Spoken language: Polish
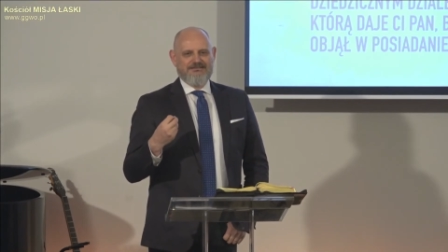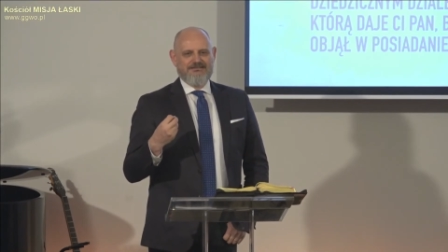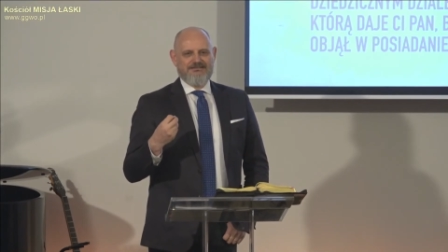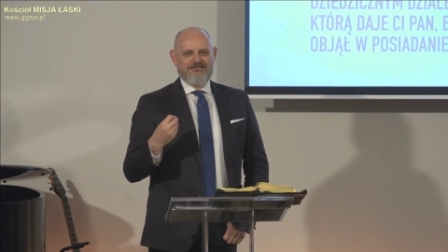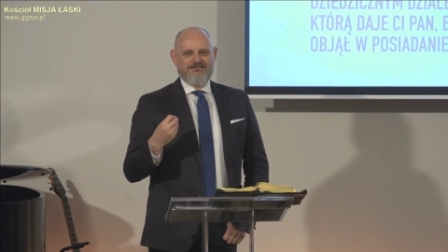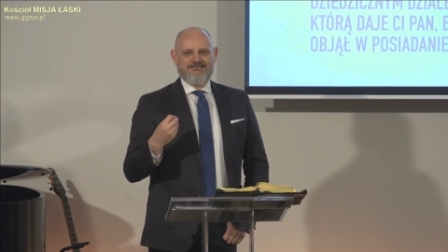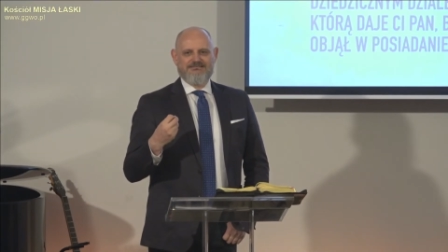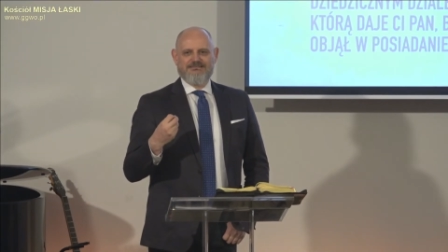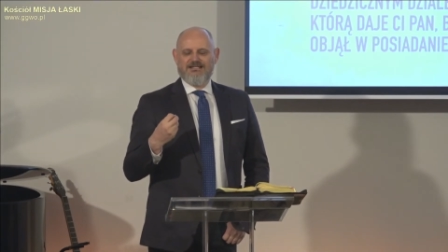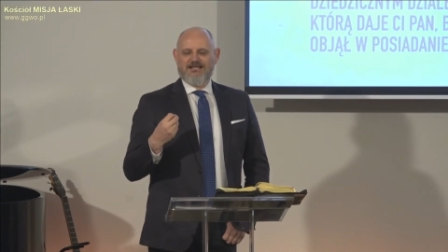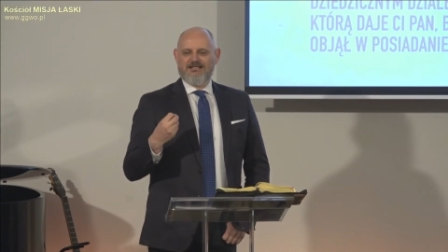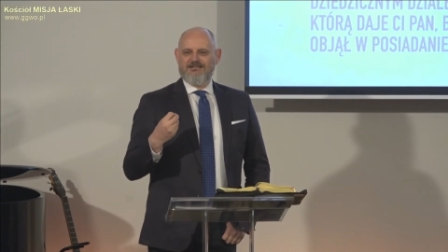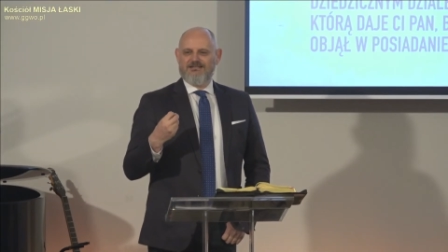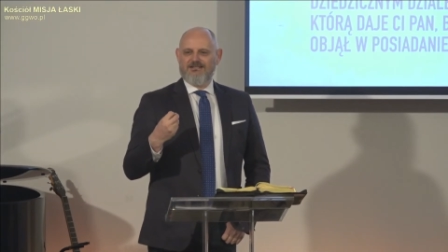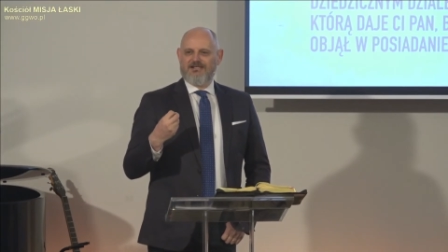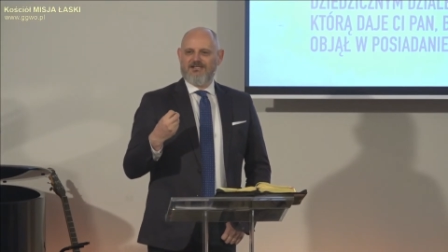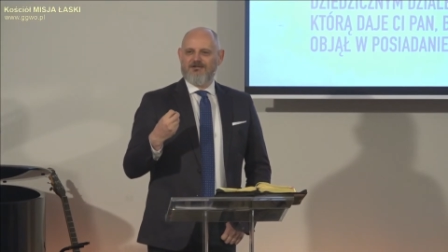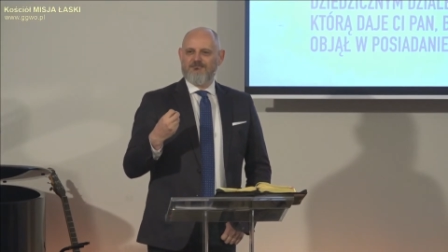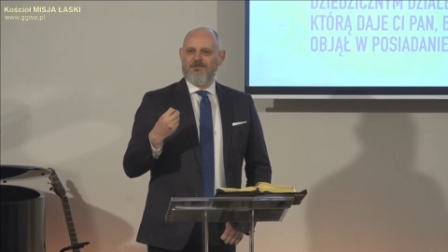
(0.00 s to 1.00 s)
i zdanie,
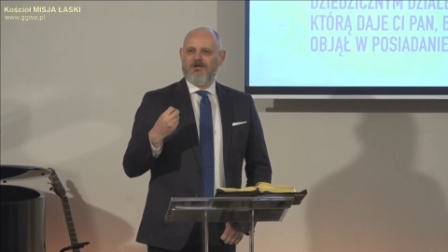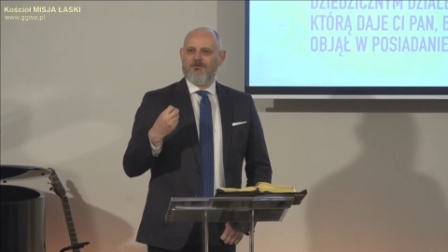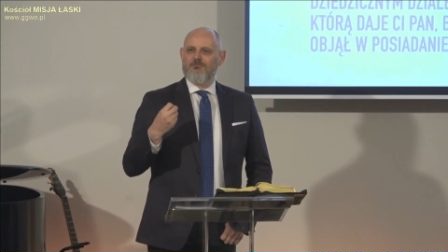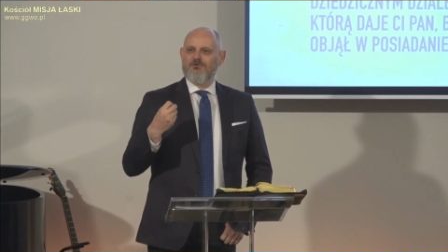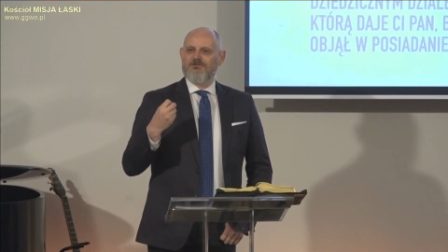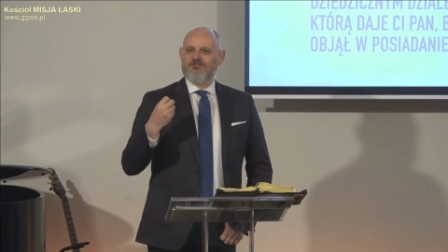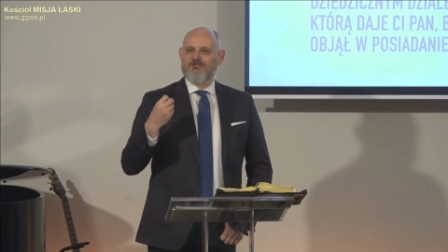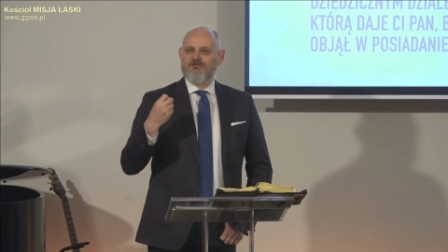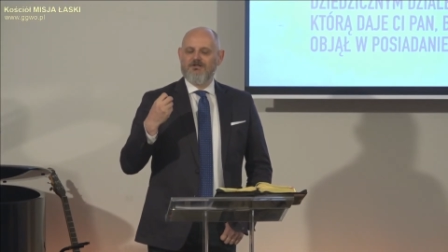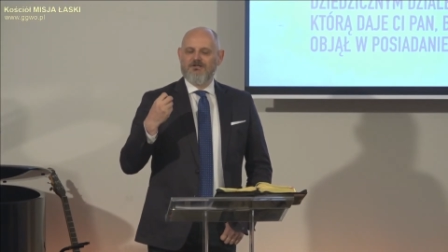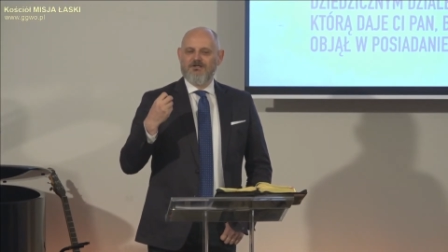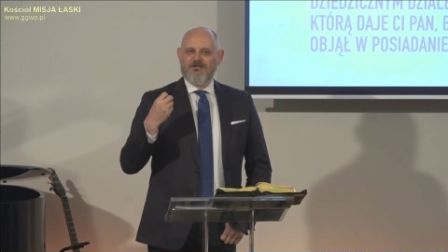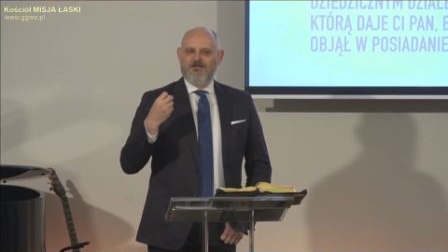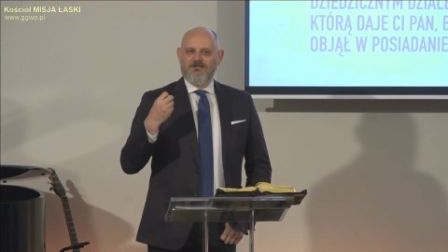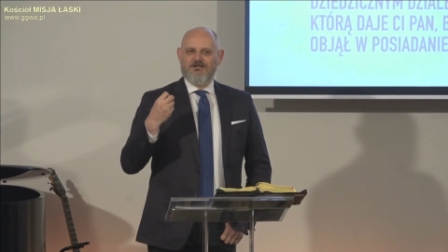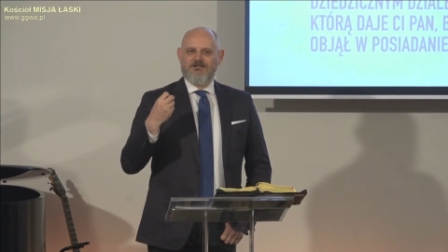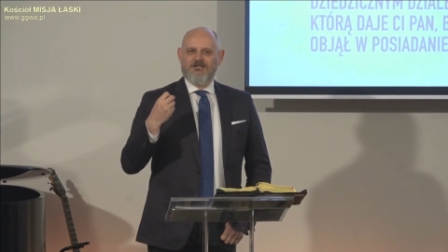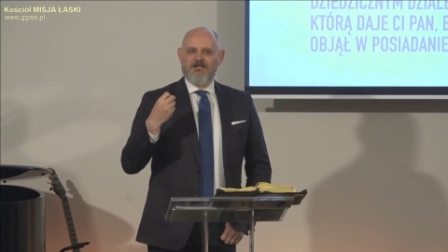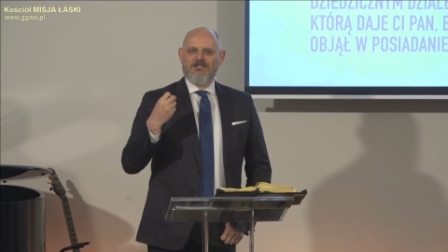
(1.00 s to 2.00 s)
jakie, miałbyś,
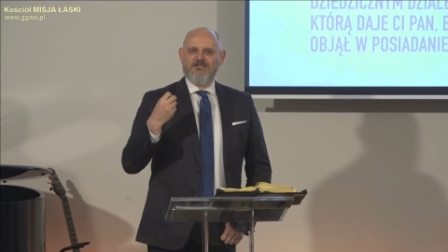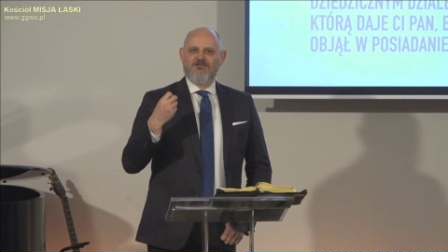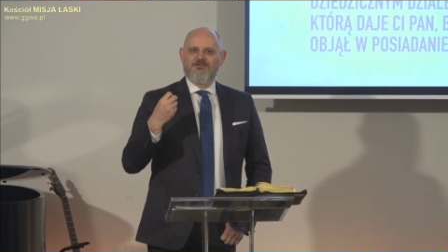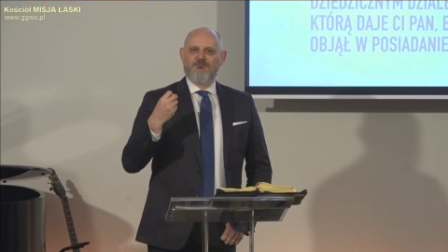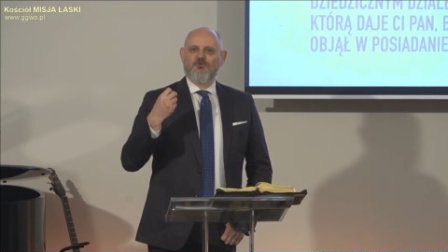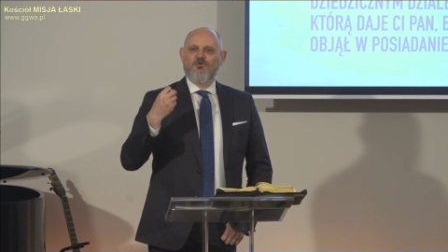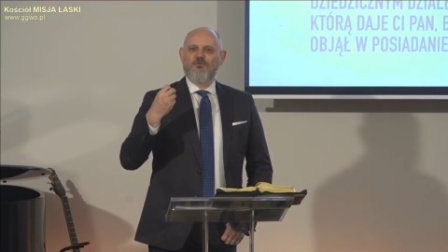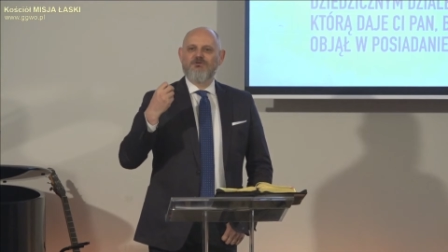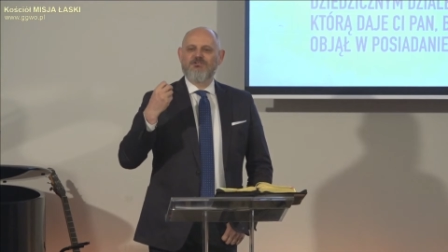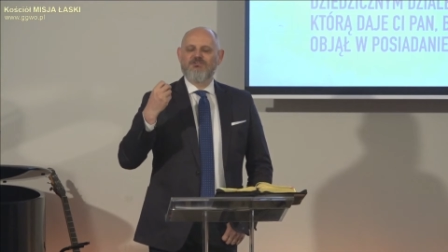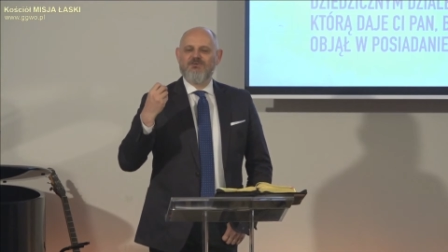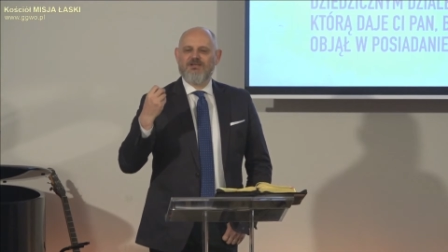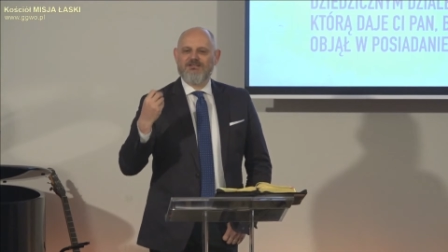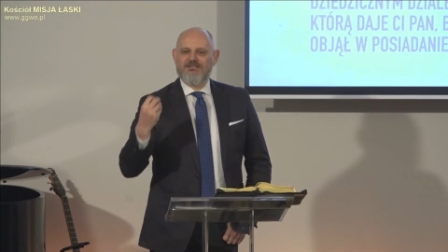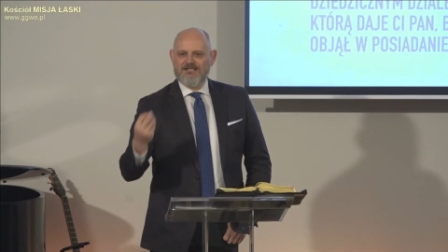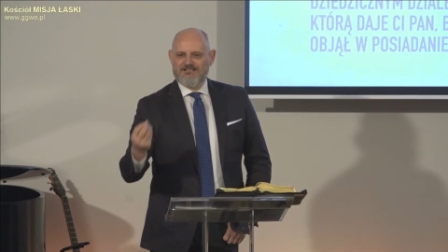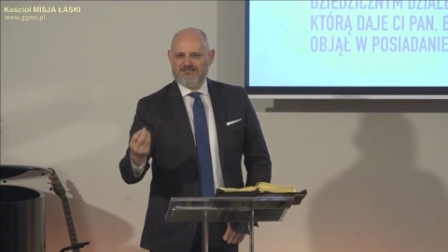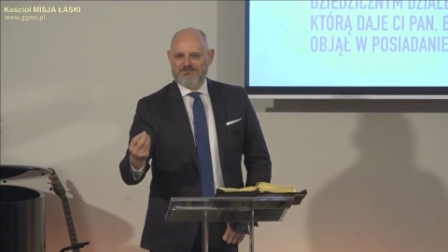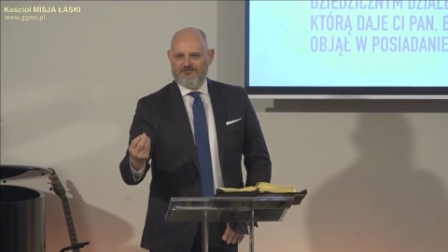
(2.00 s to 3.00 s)
jakie to byłoby
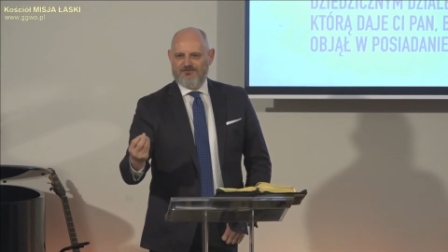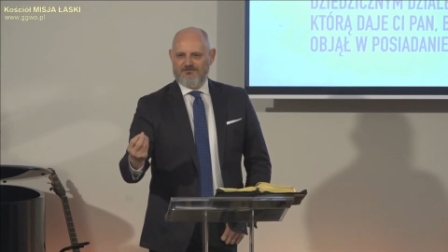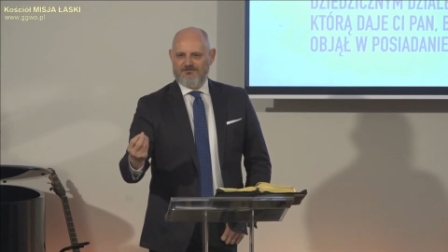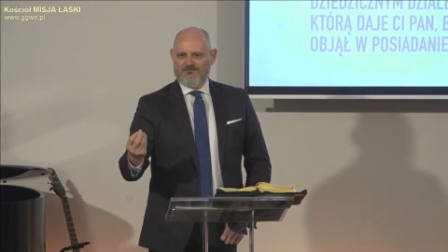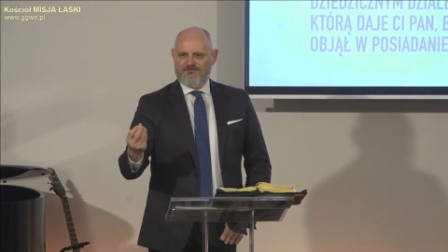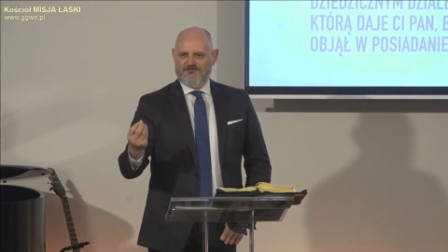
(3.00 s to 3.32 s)
świadectwo,